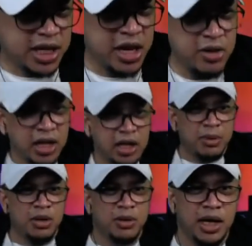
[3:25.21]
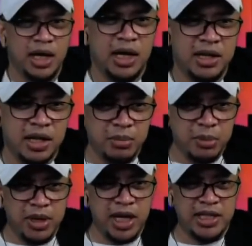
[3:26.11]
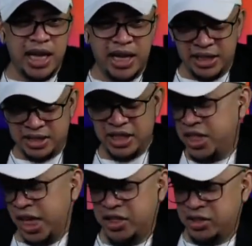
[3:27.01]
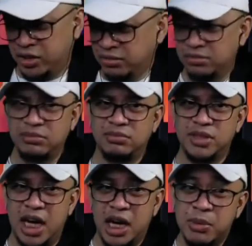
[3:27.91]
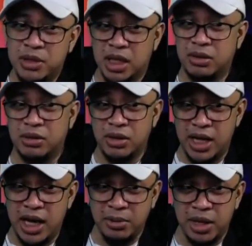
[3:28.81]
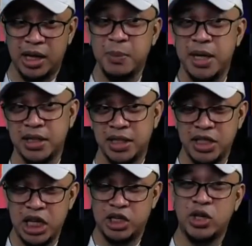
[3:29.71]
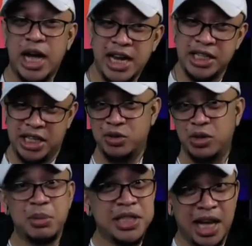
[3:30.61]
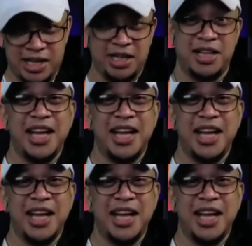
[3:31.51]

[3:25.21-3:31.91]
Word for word: kayo lang naman no, oh, ang uh, nagbibigay sa akin ng suggestion. Alam mo, sa totoo lang, karamihan ng suggestion galing sa inyo, hindi mo sa akin.